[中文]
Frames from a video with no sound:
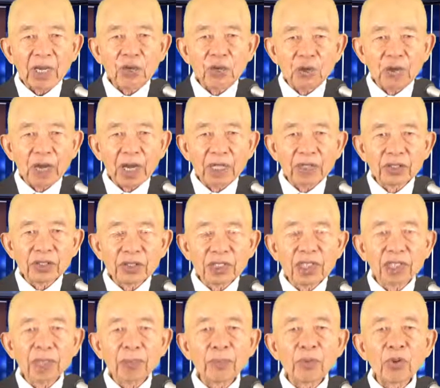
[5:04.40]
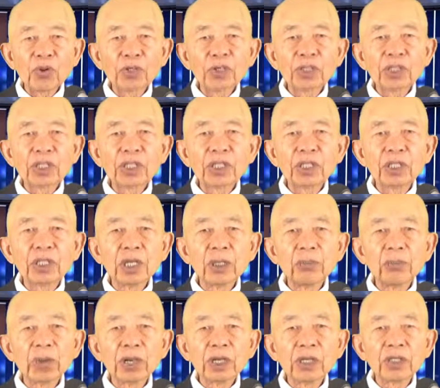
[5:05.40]
预言是不是
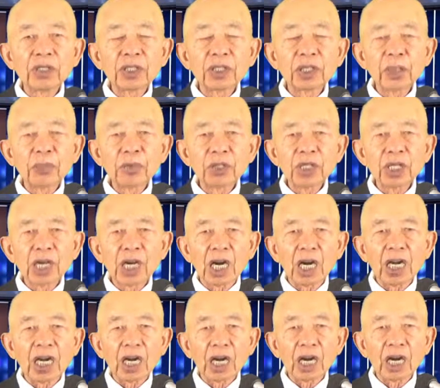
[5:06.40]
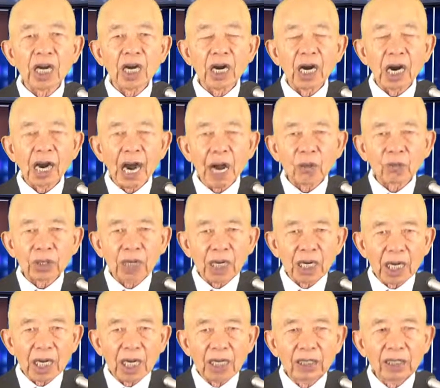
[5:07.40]
不是不是可以可靠的
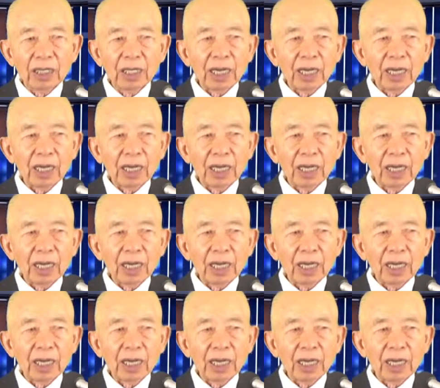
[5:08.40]
呢？